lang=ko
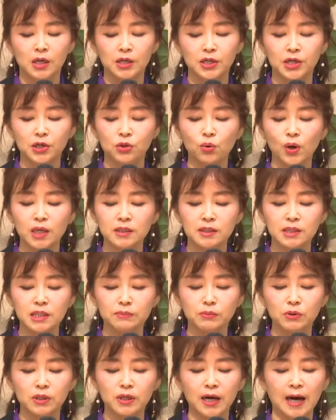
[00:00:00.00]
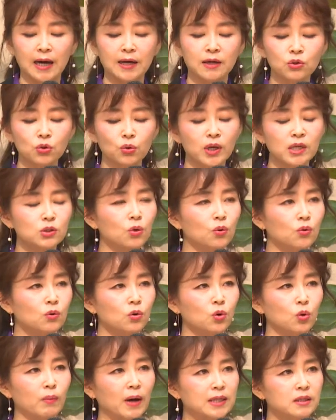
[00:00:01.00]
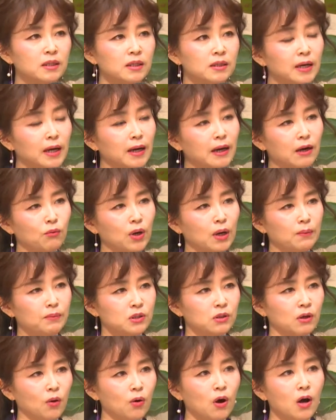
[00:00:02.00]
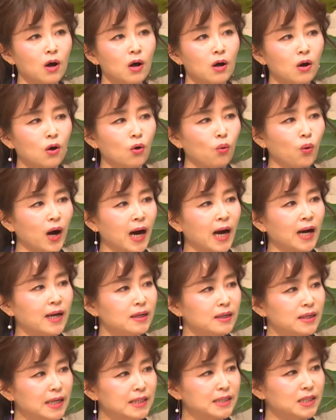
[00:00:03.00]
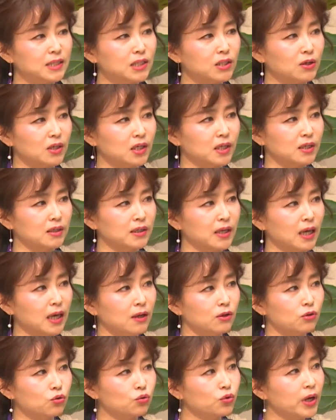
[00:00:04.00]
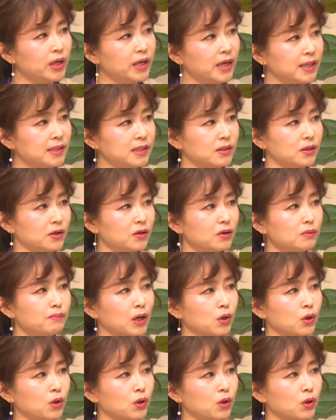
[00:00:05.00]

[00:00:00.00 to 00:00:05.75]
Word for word: 기도하는 집을 강도의 소굴로 만든다라고 하면서 화를 내신 적이 있는데 누구에게 했어요?